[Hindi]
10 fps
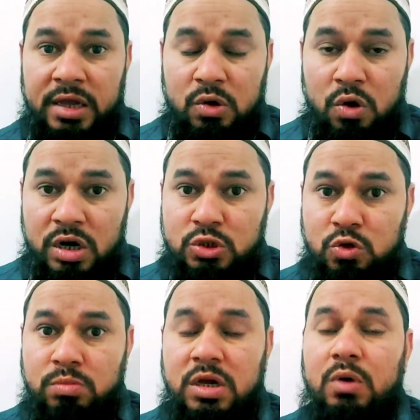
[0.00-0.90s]
एक होंडा
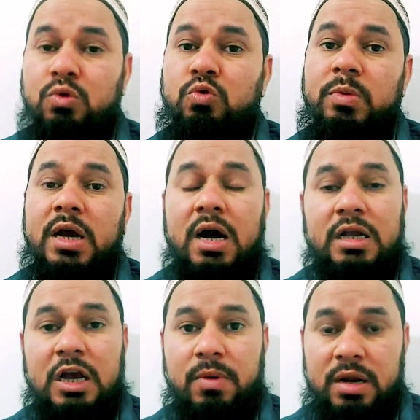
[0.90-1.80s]
शोरूम था उसको भी आग
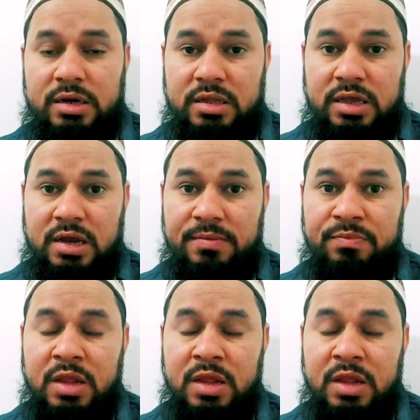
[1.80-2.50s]
के हवाले कर दिया